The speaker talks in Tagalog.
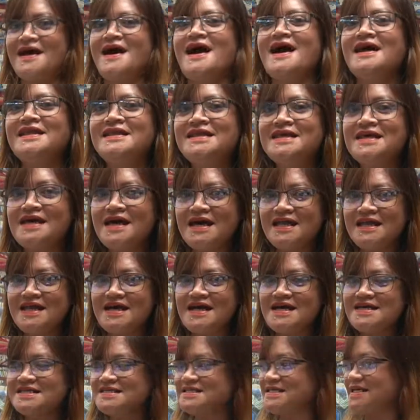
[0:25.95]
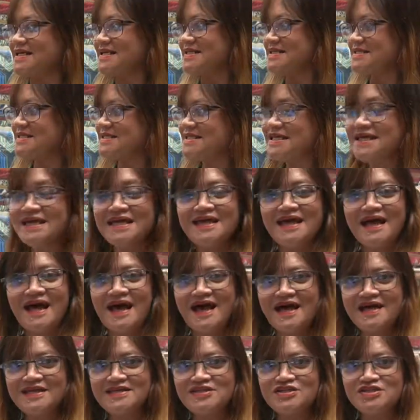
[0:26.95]
Ania na sa
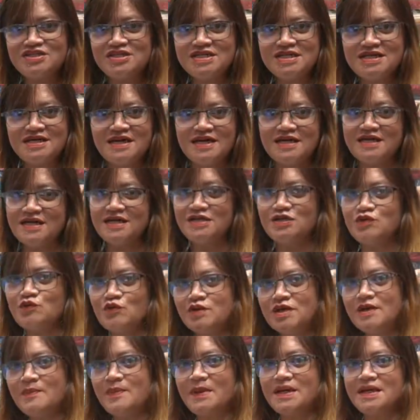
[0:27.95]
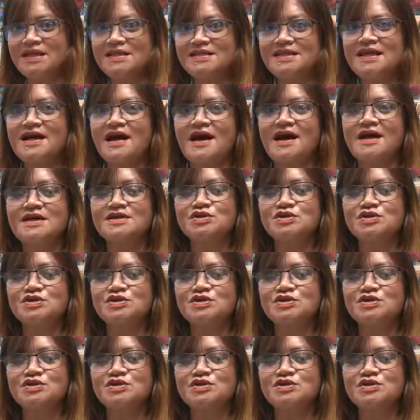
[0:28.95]
CNG ang inyong gipanita.